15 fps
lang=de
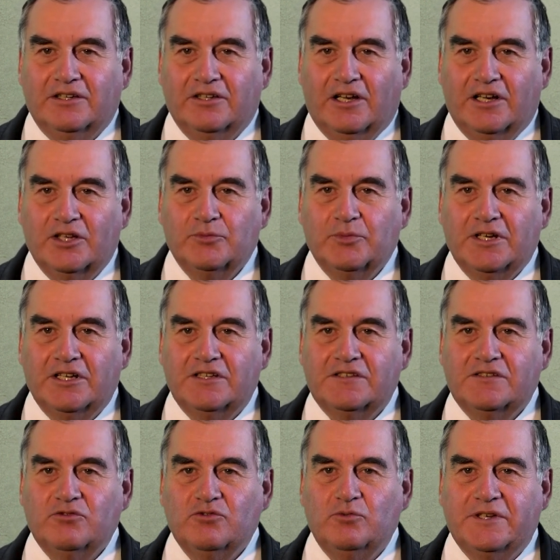Ja, ich bin
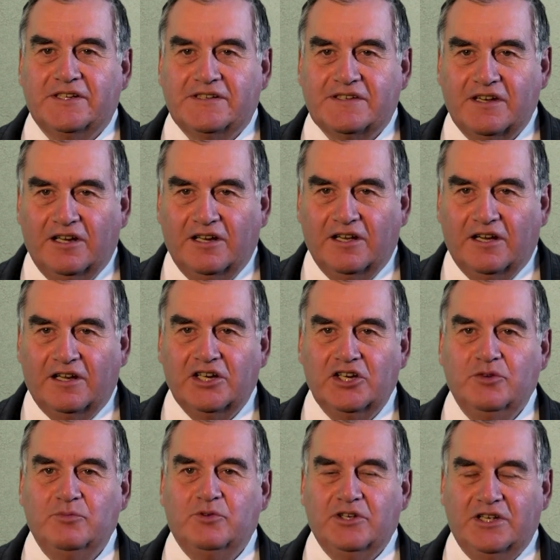jetzt über zehn Jahre
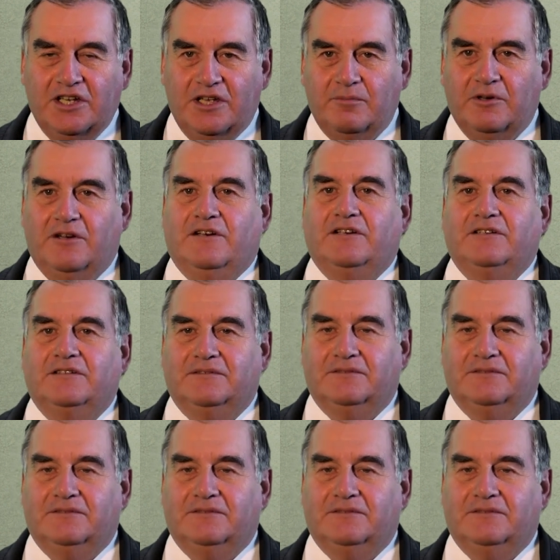in Burg Ebrach.